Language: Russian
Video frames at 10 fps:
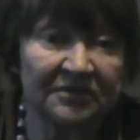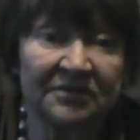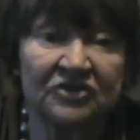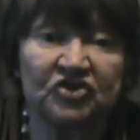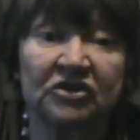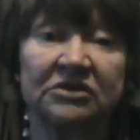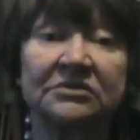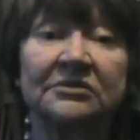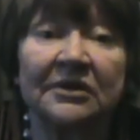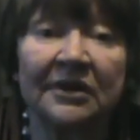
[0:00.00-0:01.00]
лежит
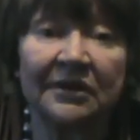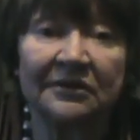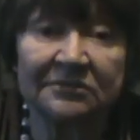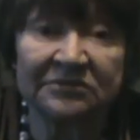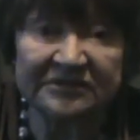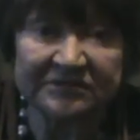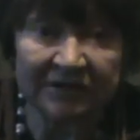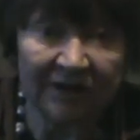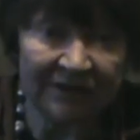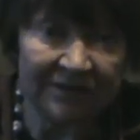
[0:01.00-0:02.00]
у нас на
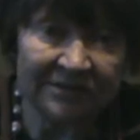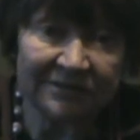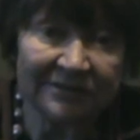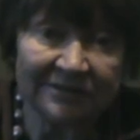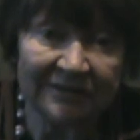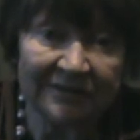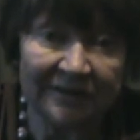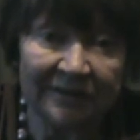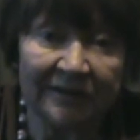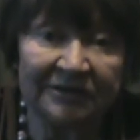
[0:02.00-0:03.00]
колени.
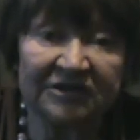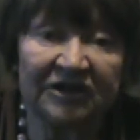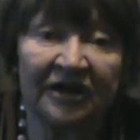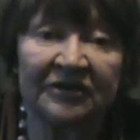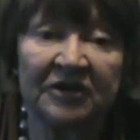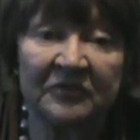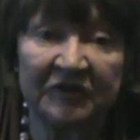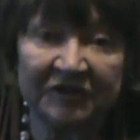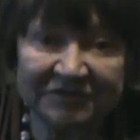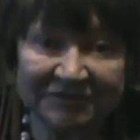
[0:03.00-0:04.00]
Они, она говорит,